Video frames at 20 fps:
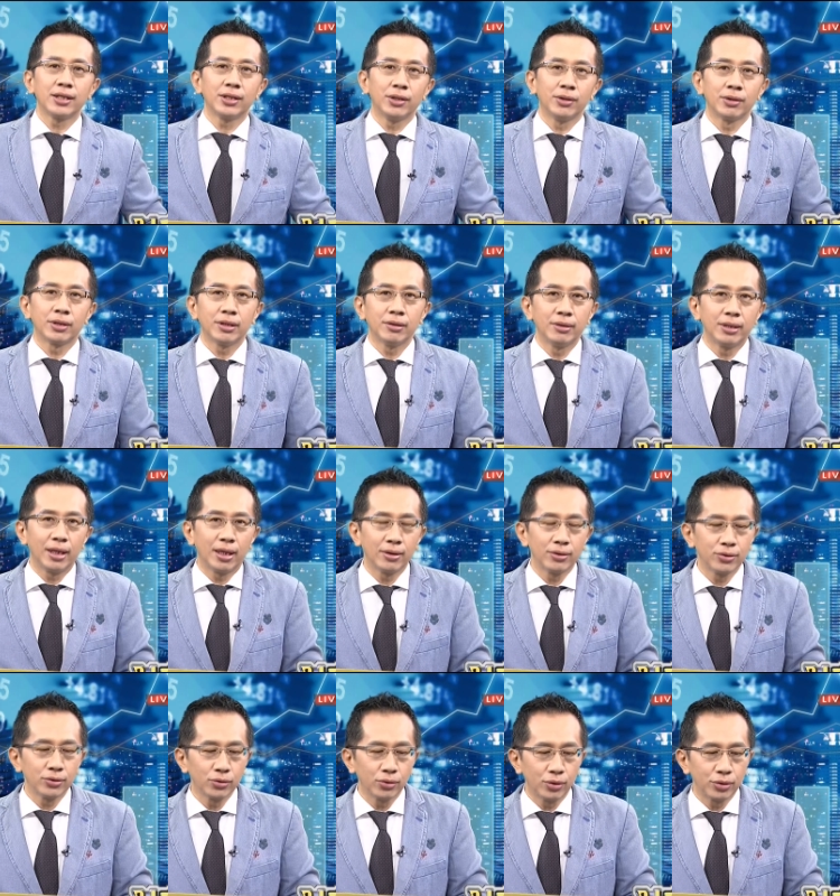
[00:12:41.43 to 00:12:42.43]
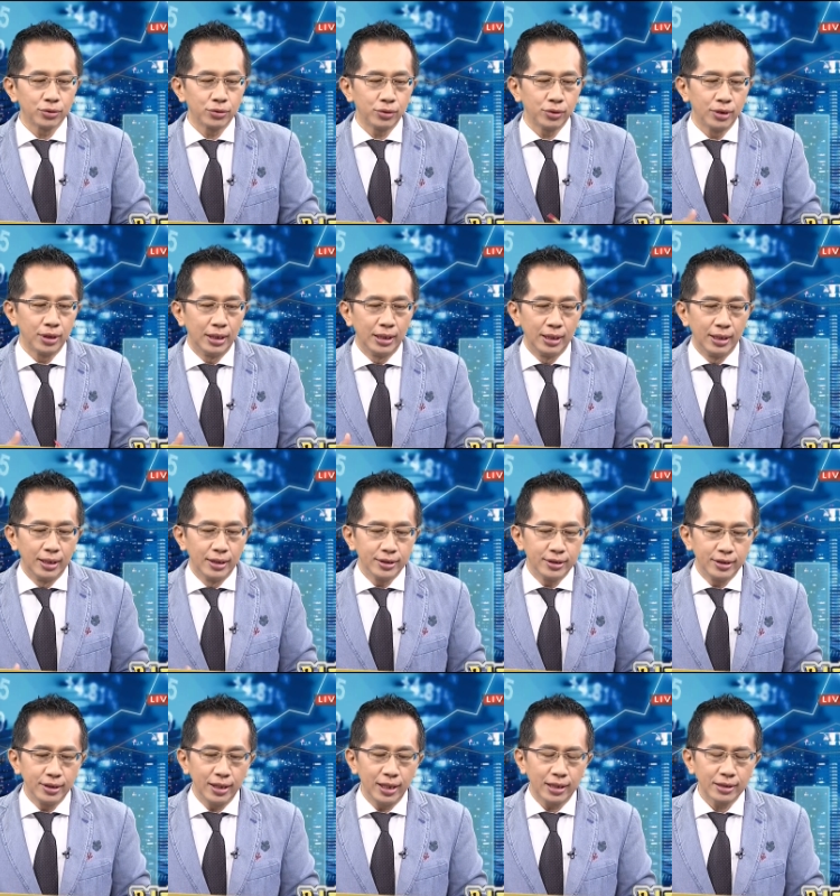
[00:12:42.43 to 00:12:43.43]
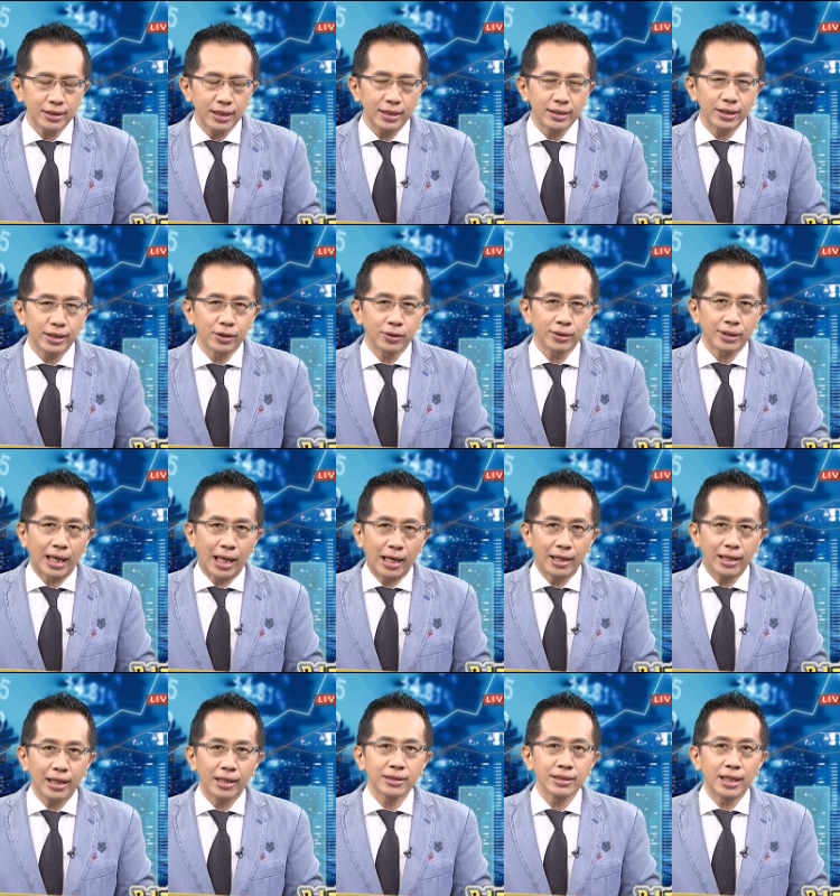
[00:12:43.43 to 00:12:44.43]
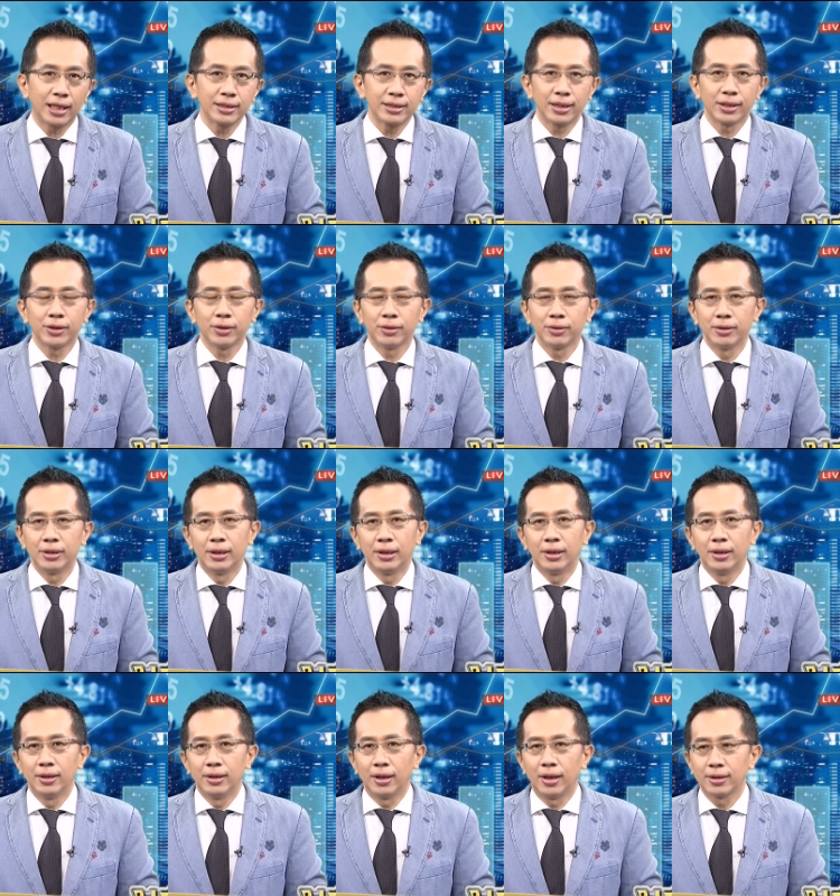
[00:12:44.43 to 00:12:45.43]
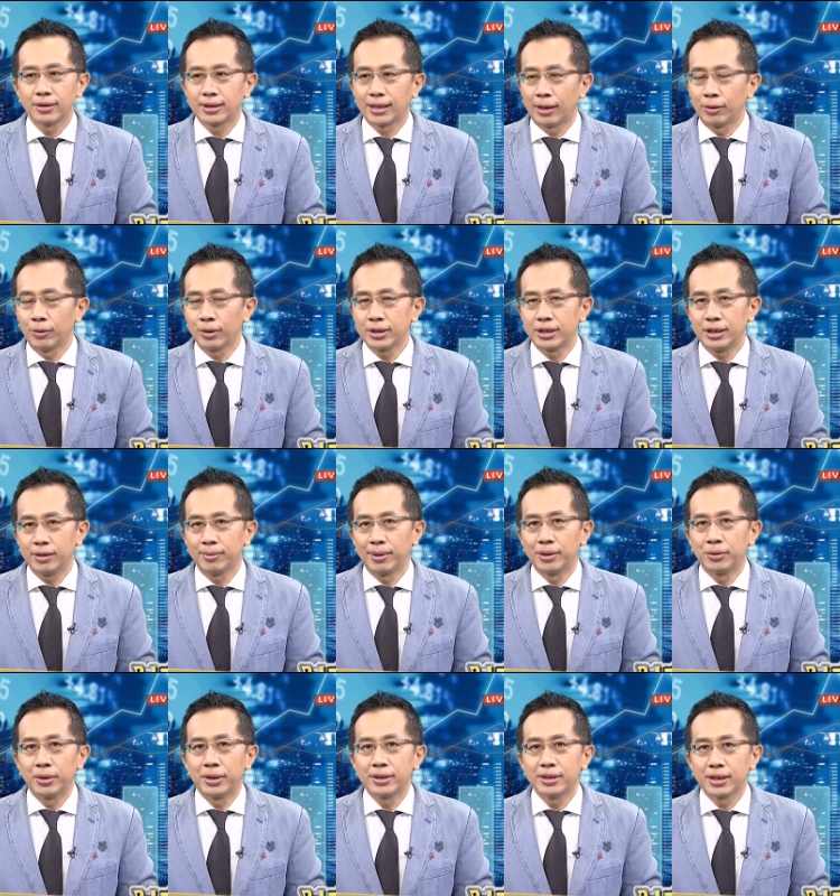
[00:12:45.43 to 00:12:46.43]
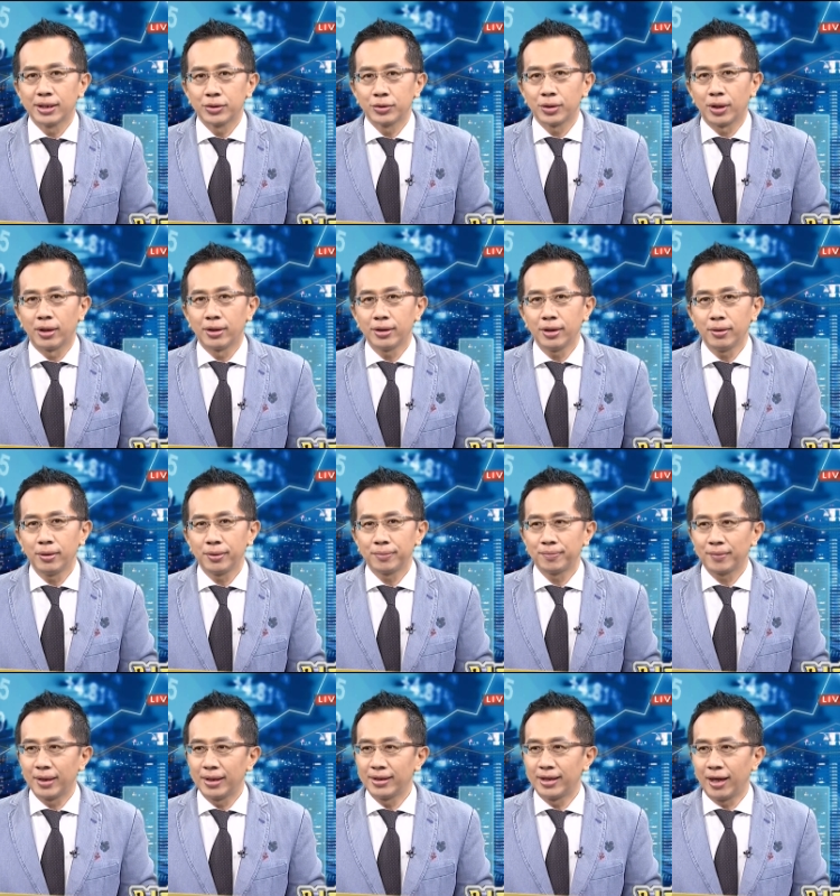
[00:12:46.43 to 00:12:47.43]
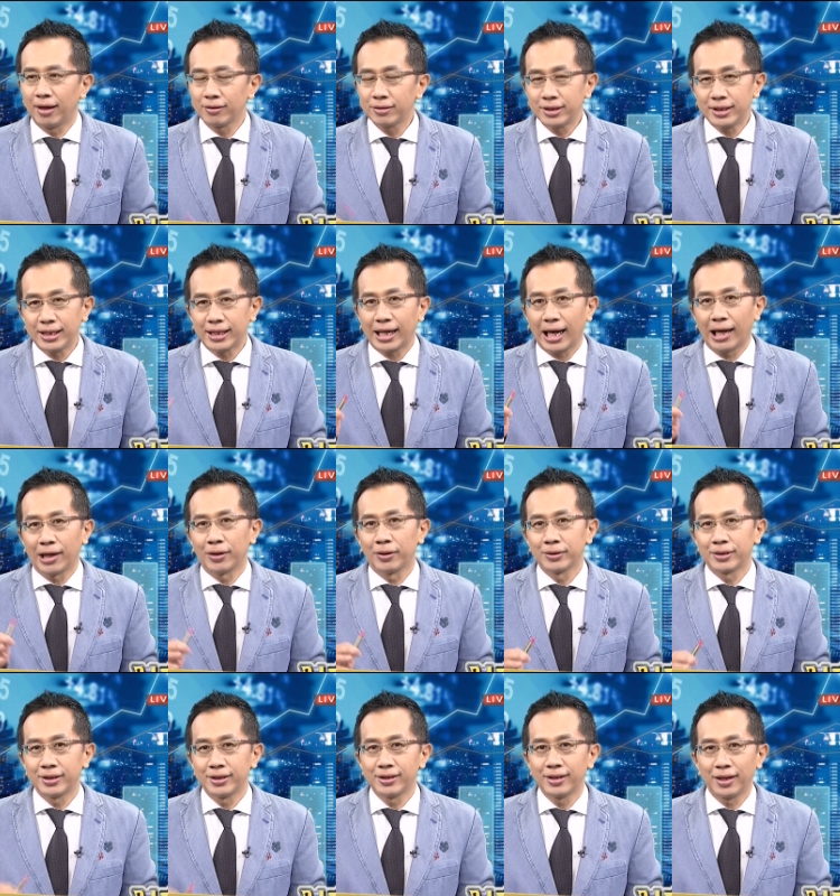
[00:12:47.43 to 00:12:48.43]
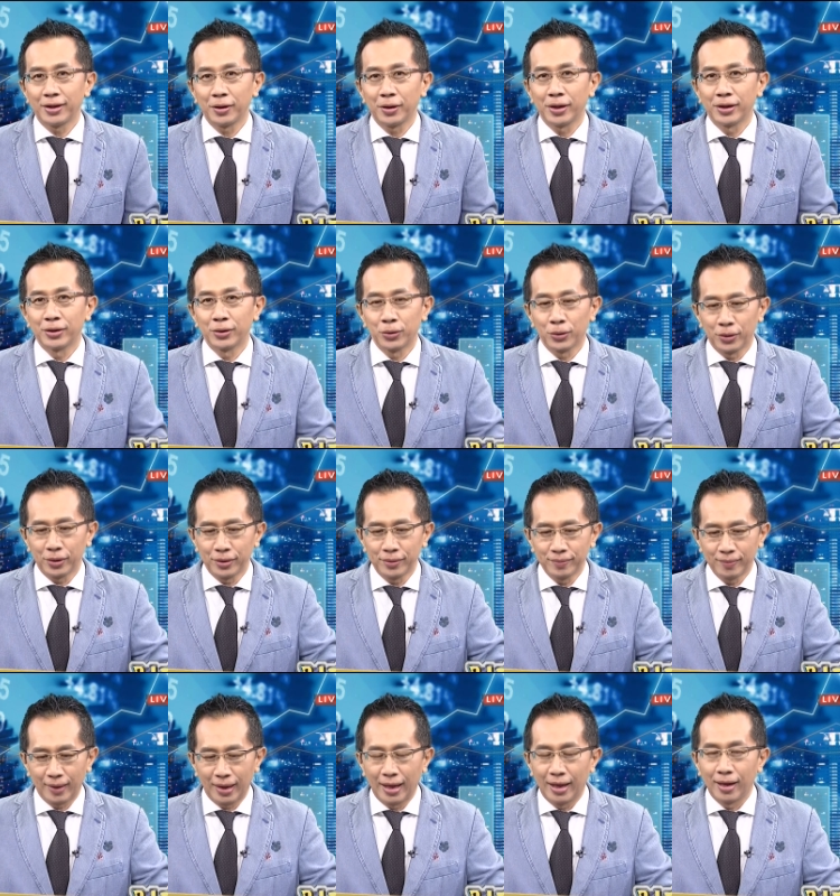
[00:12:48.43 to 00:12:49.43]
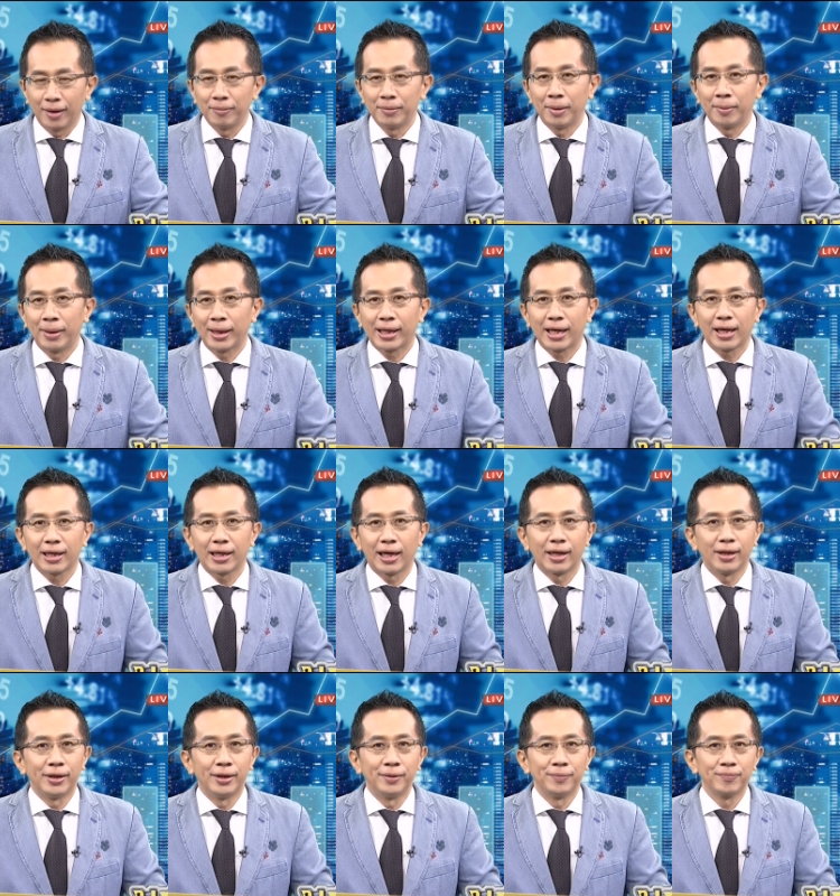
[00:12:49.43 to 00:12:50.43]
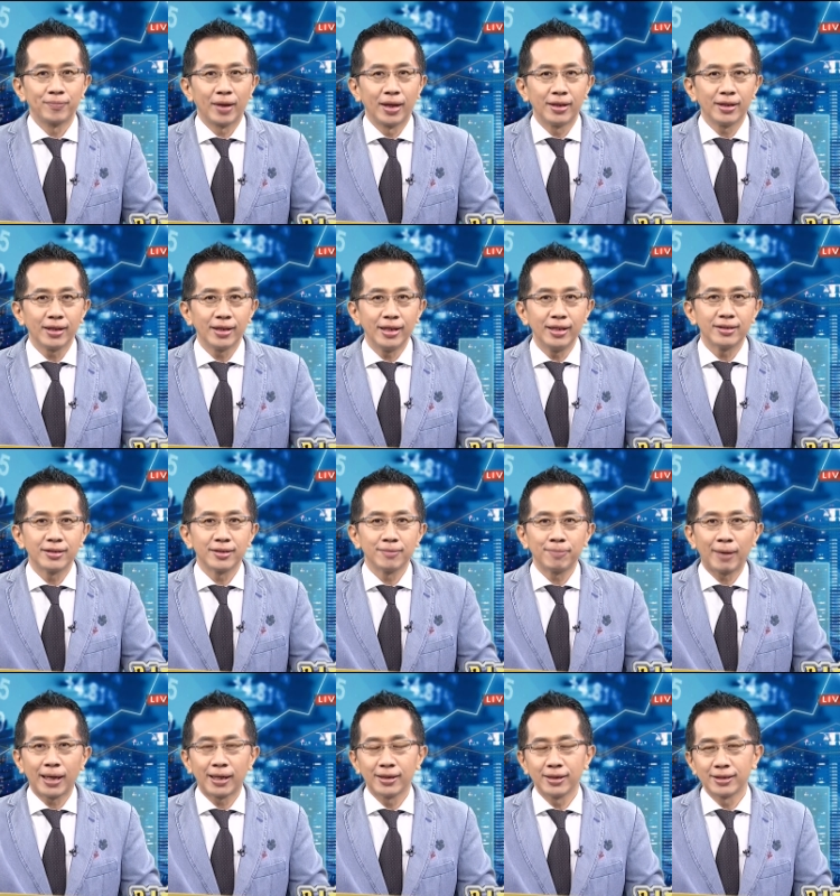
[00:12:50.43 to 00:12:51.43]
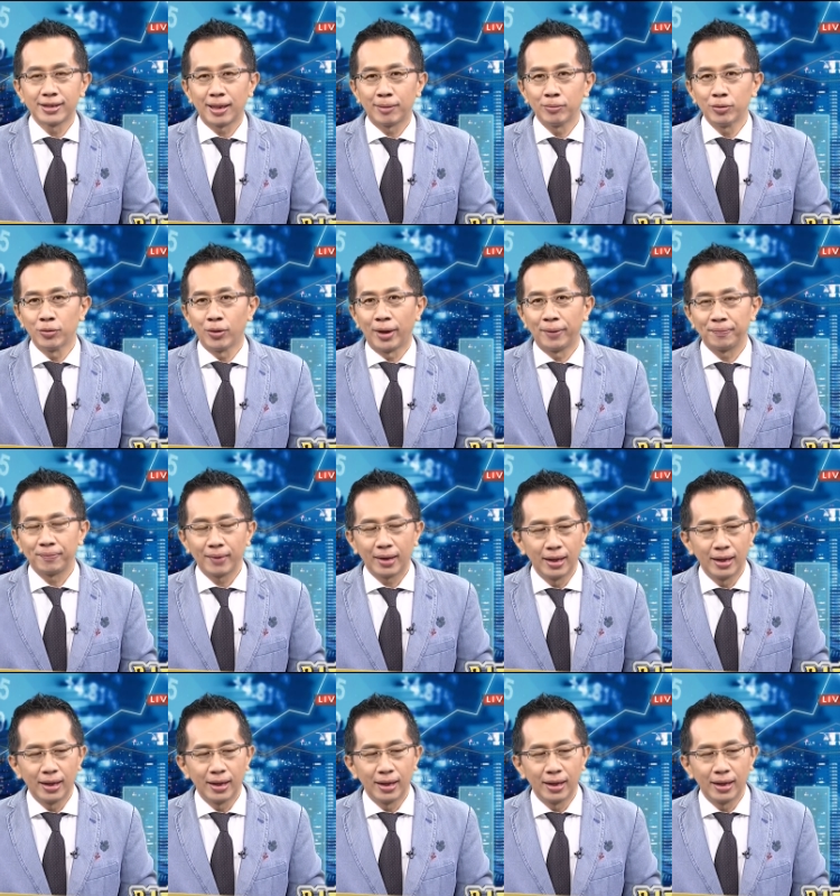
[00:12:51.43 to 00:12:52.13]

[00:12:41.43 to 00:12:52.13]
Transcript: 构，各位要如果去，其实量价结构谈量价结构，啊，掌握基本原则就好，因为你要细看哦，其实有很多没没嘎嘎哈，那个一时半刻讲不完。